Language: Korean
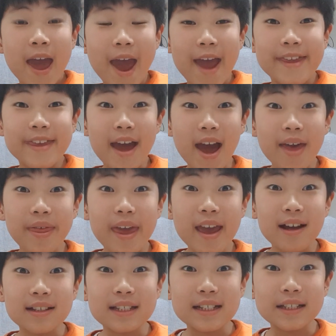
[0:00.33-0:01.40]

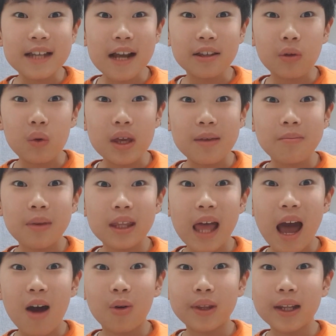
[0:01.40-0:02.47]
안녕하세요
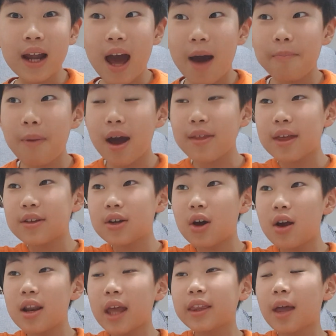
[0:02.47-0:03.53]
승창토이입니다 오늘은 아빠가 사준
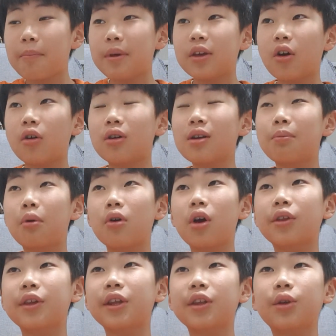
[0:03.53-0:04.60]
컬렉터 피규어를
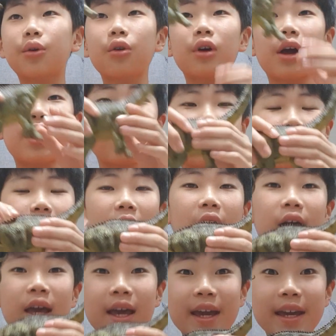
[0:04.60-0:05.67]
보여드리도록 하겠습니다
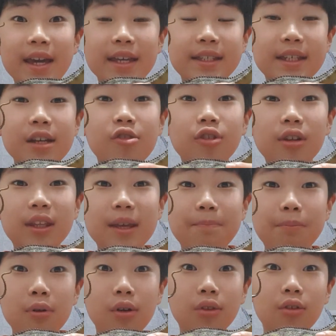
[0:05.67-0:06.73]
이 친구는
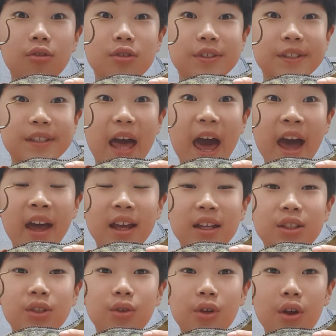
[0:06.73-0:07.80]
디플로도쿠스나
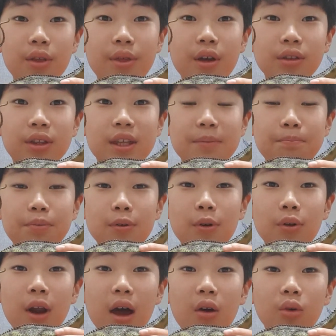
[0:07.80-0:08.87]
줄여서
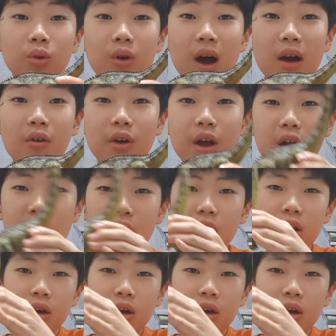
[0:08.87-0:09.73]
디플로라고도 하고요